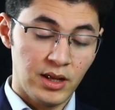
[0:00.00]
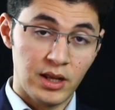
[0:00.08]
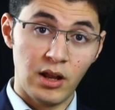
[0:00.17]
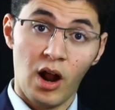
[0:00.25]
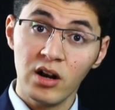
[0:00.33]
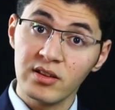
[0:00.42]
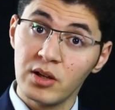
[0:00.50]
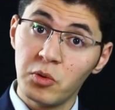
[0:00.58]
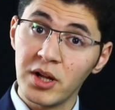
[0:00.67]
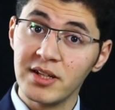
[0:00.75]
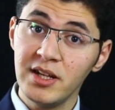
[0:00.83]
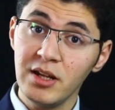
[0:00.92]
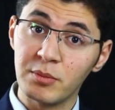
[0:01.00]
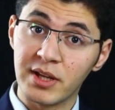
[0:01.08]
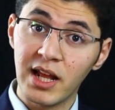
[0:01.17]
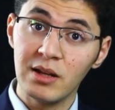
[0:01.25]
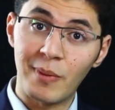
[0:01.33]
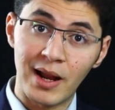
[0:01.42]
الأرض الوقت اللي إحنا
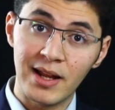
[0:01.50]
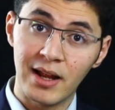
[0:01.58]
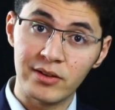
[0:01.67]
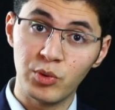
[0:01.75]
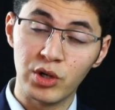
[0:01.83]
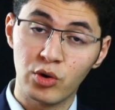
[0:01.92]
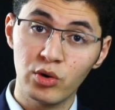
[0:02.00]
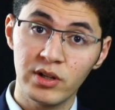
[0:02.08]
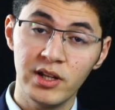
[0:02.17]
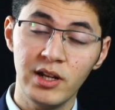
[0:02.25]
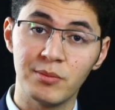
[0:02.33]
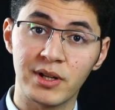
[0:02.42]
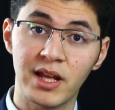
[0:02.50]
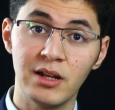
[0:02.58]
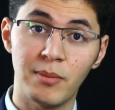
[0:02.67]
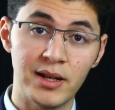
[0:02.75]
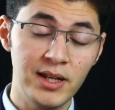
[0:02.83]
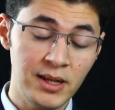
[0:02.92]
بنتكلم عليها دي والكون اللي إحنا
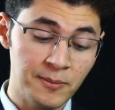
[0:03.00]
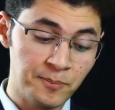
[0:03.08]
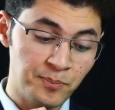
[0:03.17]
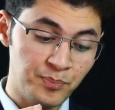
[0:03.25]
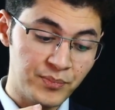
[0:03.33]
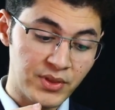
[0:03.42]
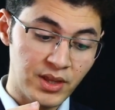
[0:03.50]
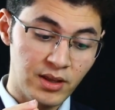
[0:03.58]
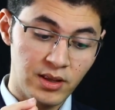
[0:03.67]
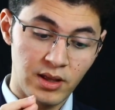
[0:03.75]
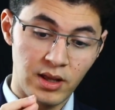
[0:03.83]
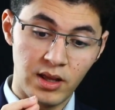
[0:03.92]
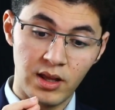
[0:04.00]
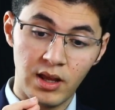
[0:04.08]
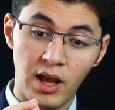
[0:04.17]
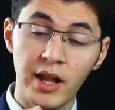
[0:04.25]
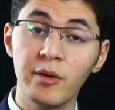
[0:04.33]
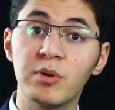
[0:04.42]
بنتكلم عليه آه،
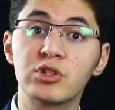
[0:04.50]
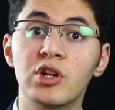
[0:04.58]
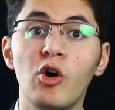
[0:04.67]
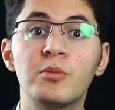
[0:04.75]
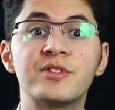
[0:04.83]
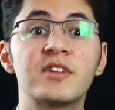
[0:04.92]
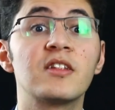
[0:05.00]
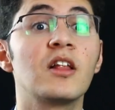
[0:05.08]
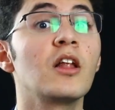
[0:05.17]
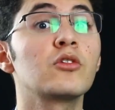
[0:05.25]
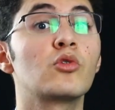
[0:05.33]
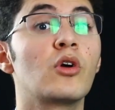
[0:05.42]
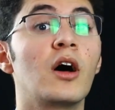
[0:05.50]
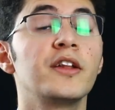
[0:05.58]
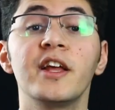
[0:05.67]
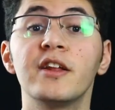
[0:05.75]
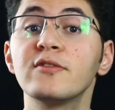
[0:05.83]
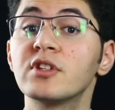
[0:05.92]
أنا بشرحه باستدلالات
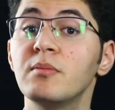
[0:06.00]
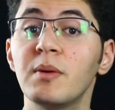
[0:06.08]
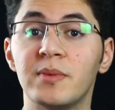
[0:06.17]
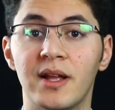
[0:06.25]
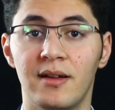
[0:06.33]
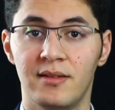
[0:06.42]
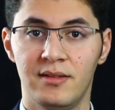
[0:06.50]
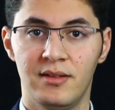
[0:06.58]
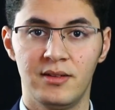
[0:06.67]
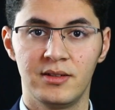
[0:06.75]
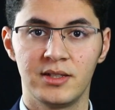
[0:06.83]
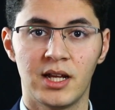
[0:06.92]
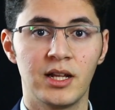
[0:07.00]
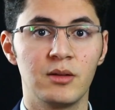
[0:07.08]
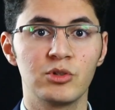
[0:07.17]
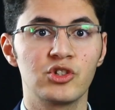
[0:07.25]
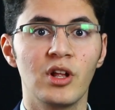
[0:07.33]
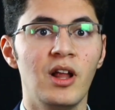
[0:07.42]
قرآنية نفس المبدأ يعني انا
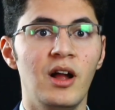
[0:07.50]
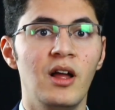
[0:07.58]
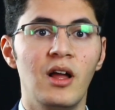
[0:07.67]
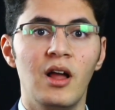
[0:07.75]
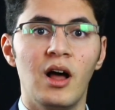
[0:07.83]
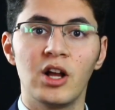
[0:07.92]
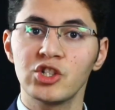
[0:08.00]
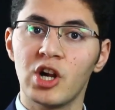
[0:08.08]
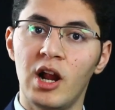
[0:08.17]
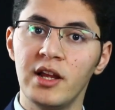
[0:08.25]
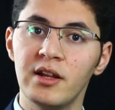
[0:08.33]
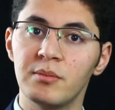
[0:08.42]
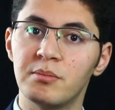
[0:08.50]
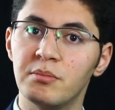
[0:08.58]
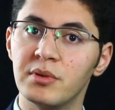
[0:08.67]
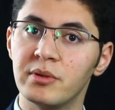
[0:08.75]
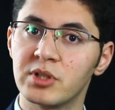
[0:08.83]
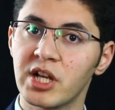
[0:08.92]
مش طالع اشرح هنا
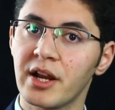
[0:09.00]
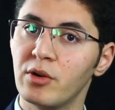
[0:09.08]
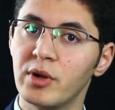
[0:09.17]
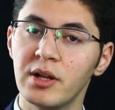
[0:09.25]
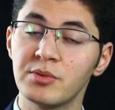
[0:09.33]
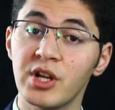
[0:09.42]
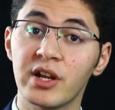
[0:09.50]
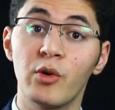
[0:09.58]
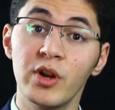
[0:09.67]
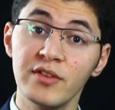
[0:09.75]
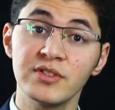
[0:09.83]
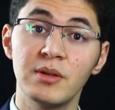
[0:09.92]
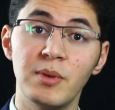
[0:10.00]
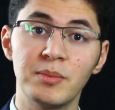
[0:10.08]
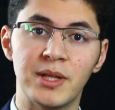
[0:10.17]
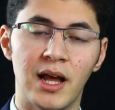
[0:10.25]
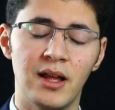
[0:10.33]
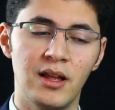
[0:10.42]
بشكل وهنا بشكل هو نفس
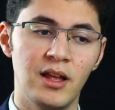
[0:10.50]
المبدا